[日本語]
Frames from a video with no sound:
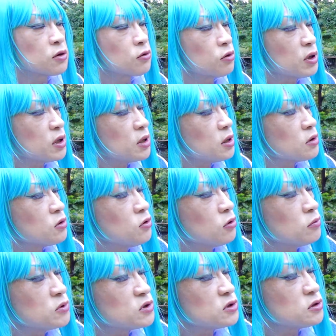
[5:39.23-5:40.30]
これ業
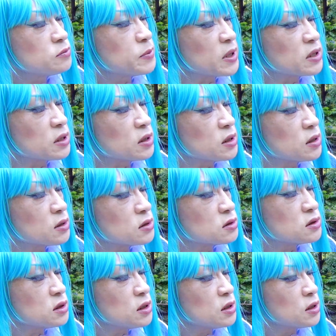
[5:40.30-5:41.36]
務スーパーでね
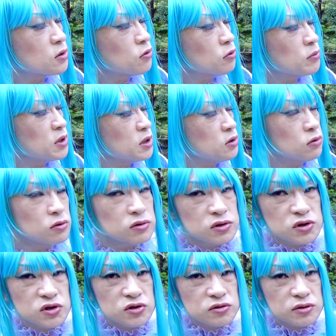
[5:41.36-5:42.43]
税込み
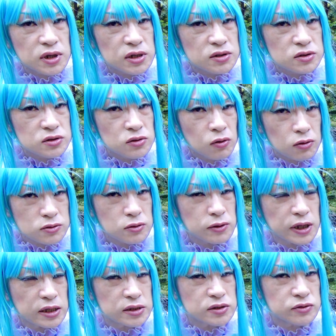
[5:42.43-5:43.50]
40円そこそこ
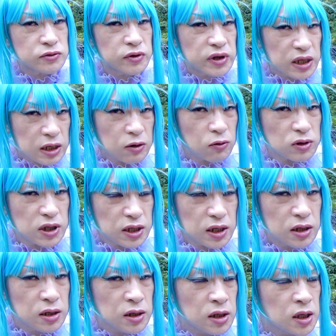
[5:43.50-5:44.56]
なんですよ1個でね